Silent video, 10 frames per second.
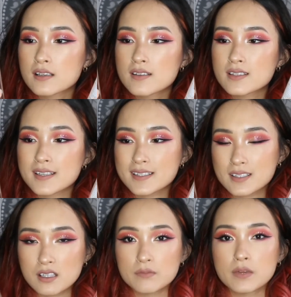
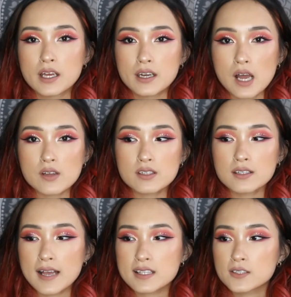System。 然后是
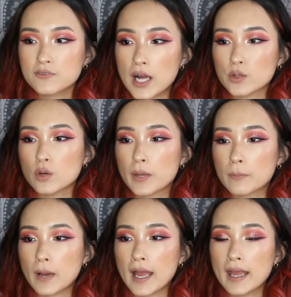来自法国品
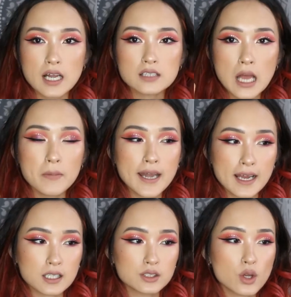牌，然后他们
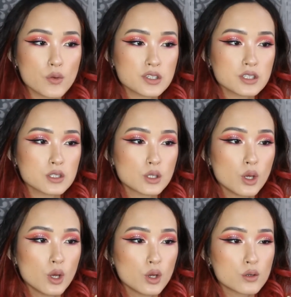两个都是
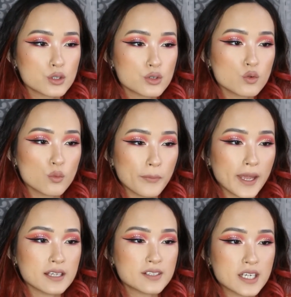树
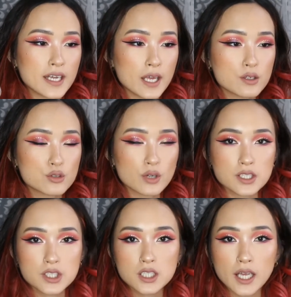莓洁颜水，
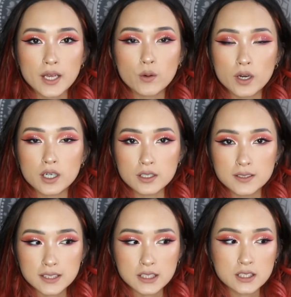是给混合
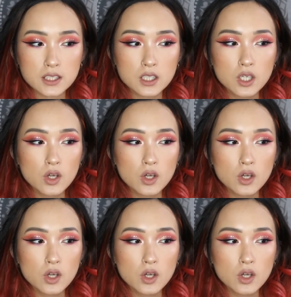肌的。